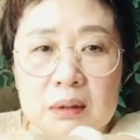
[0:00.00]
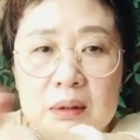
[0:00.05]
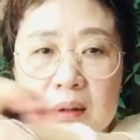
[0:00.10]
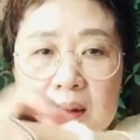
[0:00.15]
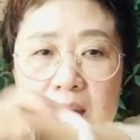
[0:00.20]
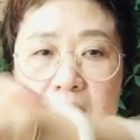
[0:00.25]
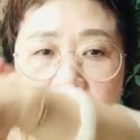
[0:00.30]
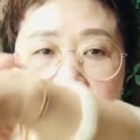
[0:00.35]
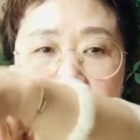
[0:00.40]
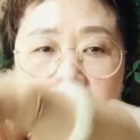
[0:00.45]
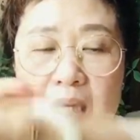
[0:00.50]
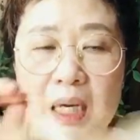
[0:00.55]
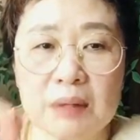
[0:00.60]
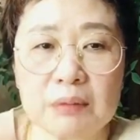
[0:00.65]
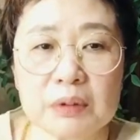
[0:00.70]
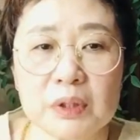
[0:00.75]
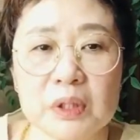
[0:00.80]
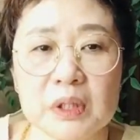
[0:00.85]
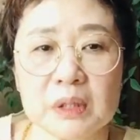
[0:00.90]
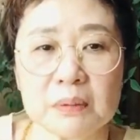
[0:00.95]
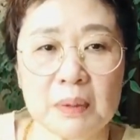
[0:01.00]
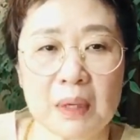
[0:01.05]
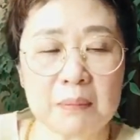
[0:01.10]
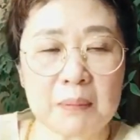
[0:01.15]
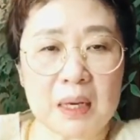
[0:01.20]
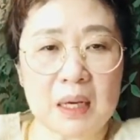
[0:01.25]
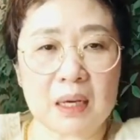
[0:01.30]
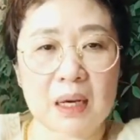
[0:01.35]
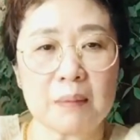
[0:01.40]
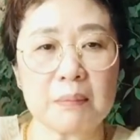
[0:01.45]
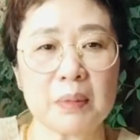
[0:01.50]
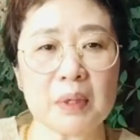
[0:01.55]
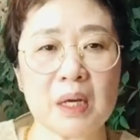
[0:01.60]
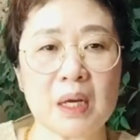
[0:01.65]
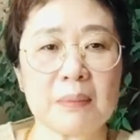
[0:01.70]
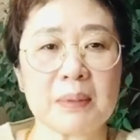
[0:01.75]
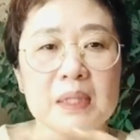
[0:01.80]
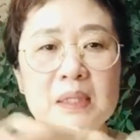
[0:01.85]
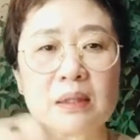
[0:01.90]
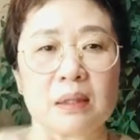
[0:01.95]
싸구려지만 막 한번
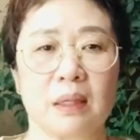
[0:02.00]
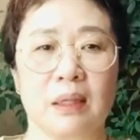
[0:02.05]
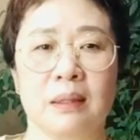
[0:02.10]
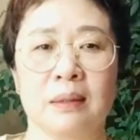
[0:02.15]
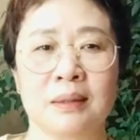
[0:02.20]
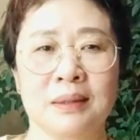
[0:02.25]
해봤어요